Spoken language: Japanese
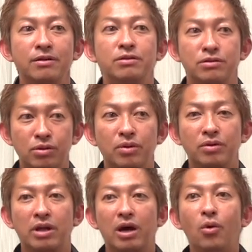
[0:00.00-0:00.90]
そ
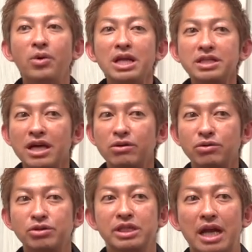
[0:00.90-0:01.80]
うだから同じ
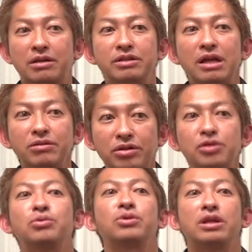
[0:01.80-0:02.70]
150じゃなくなるって
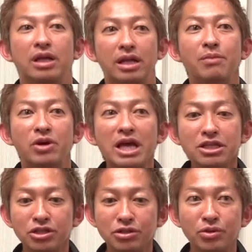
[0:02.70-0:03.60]
いうことなんだよねでも
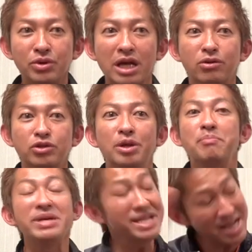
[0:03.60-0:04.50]
練習場の150は
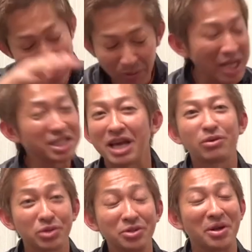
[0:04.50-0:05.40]
みんな同じ
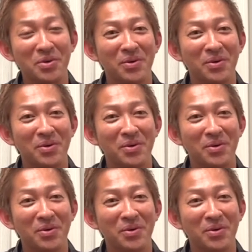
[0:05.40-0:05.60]
150なの